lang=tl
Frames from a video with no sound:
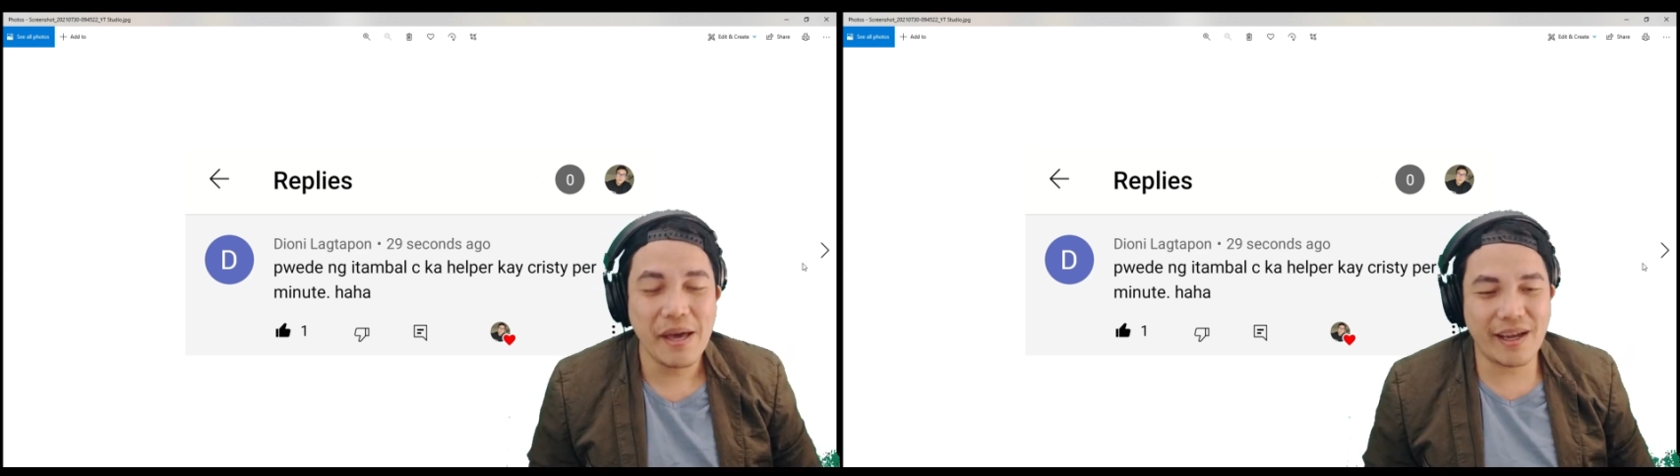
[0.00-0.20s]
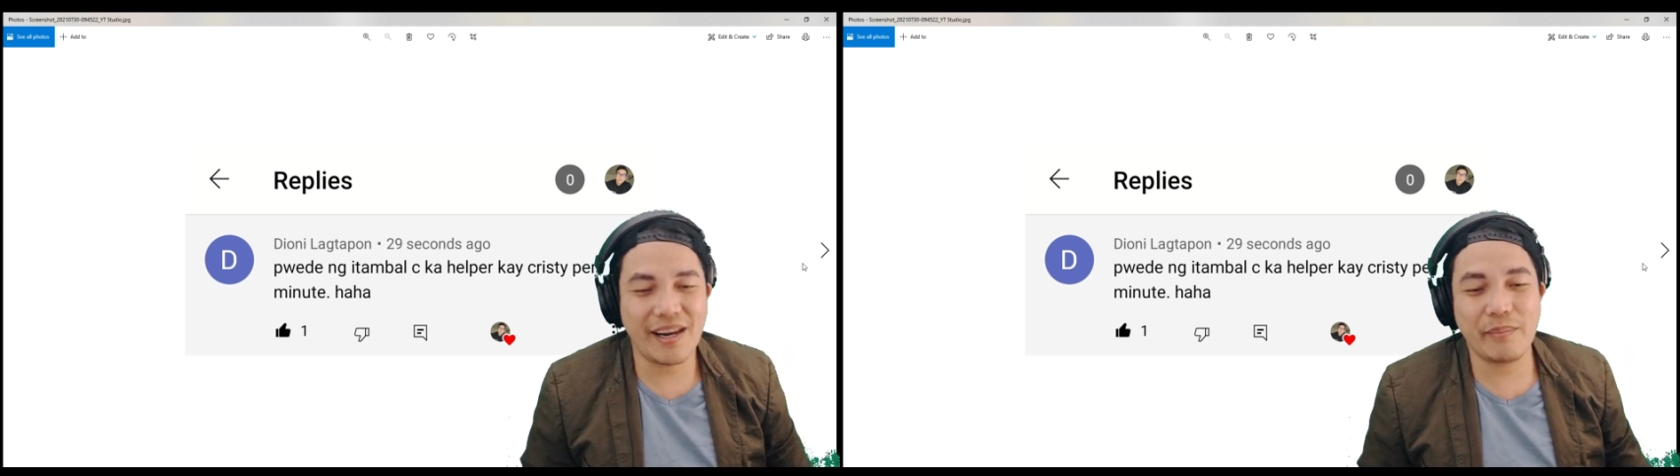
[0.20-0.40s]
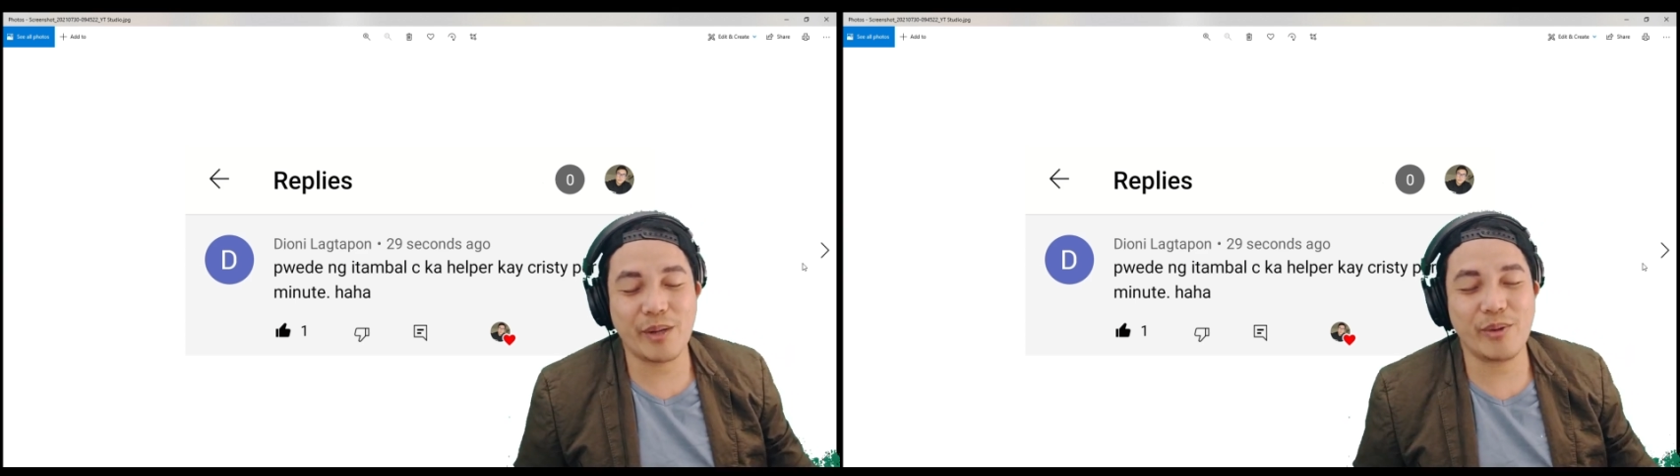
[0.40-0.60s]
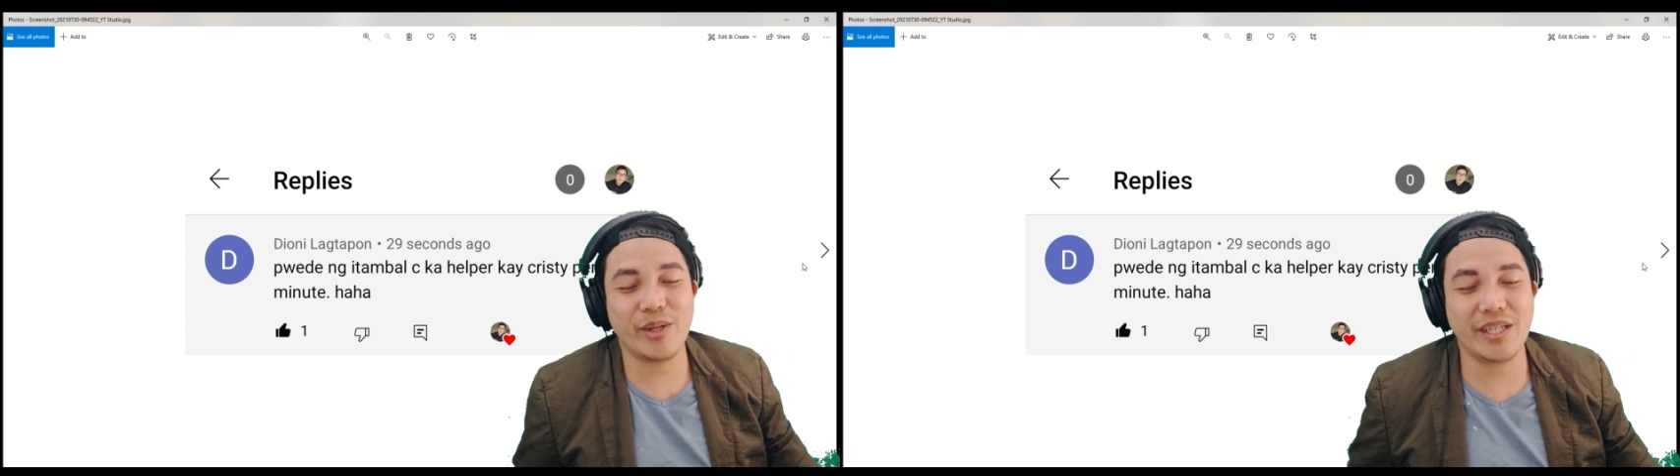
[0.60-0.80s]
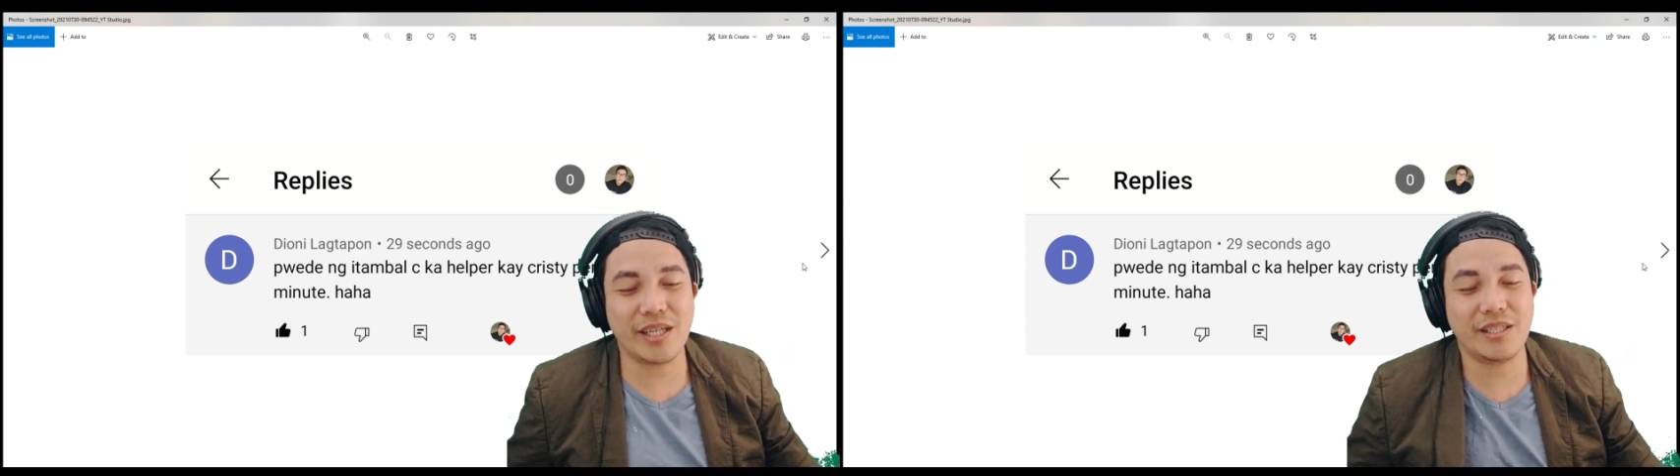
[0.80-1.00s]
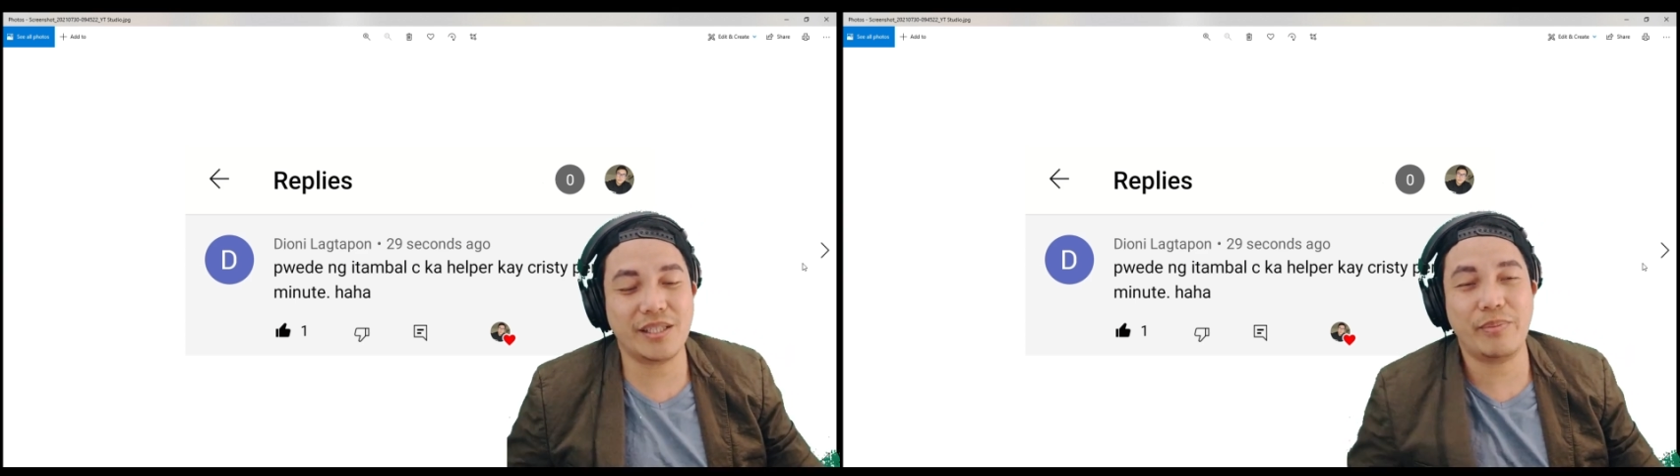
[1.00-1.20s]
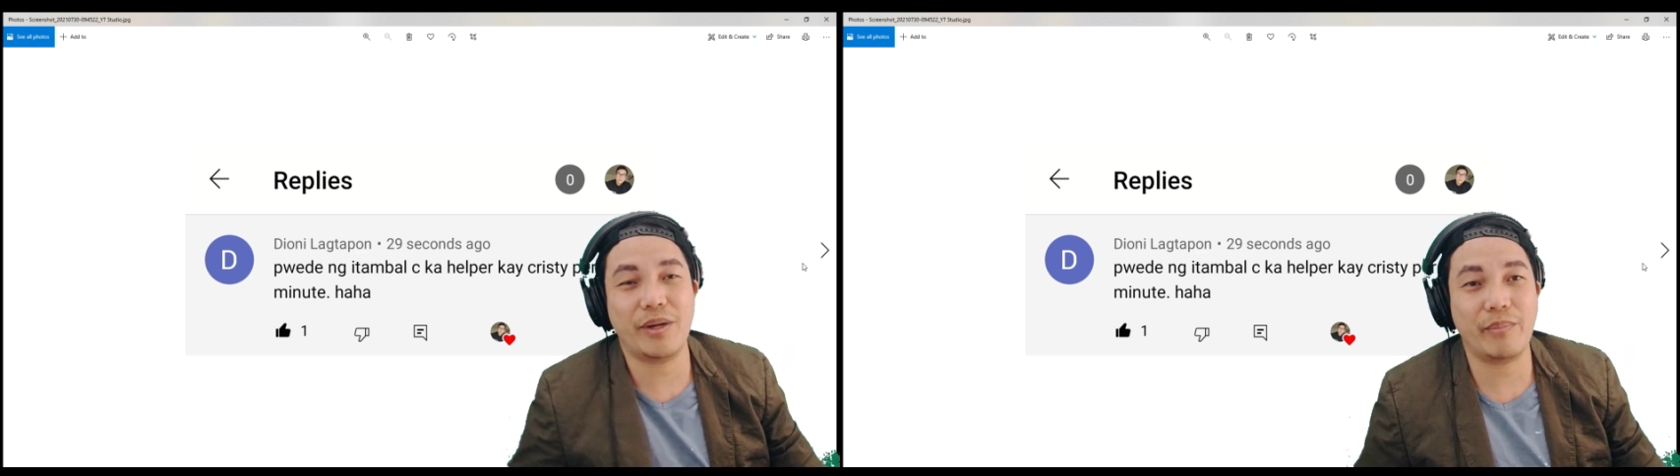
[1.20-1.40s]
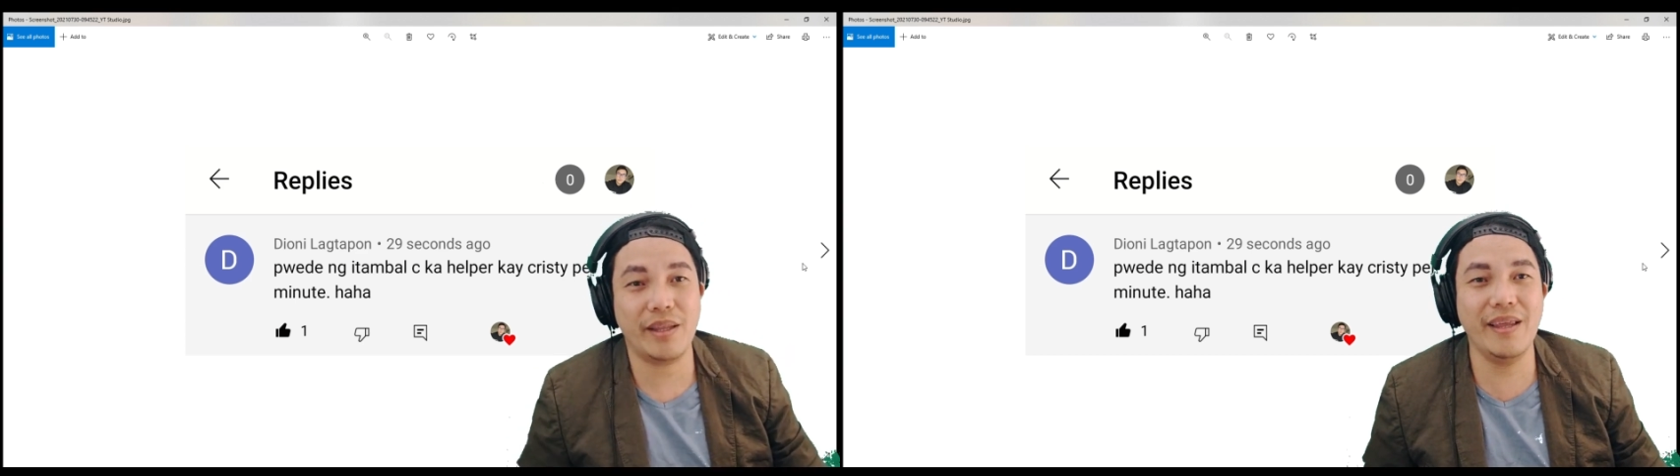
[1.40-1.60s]
Ka-level ko na si Christy
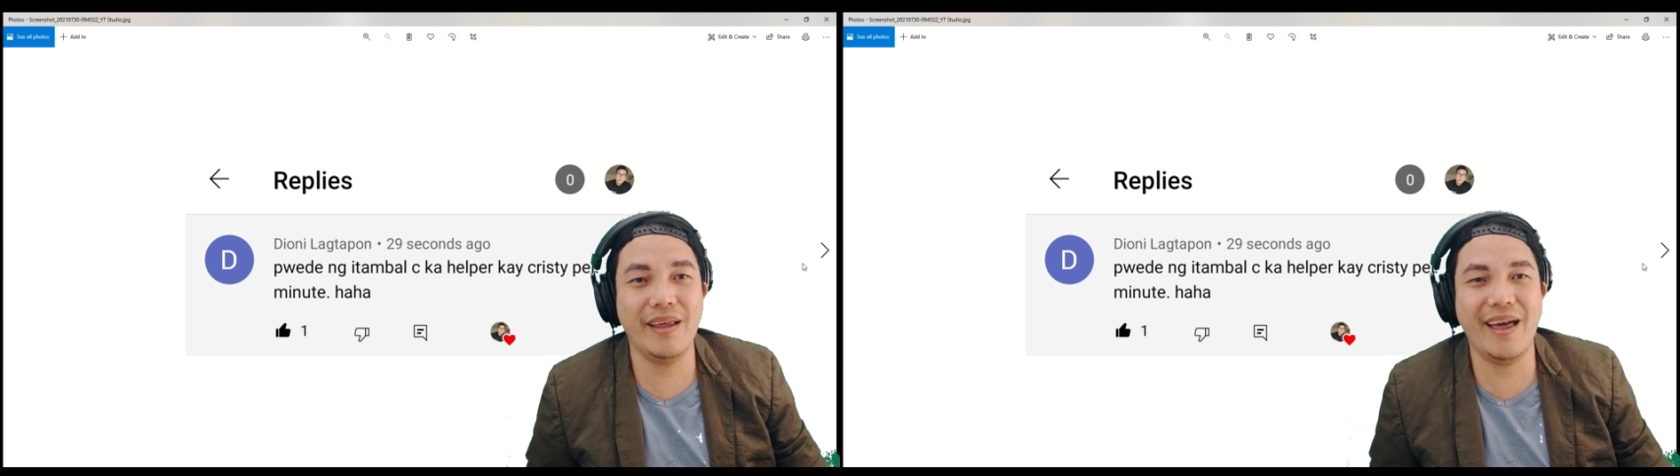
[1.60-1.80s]
per minute.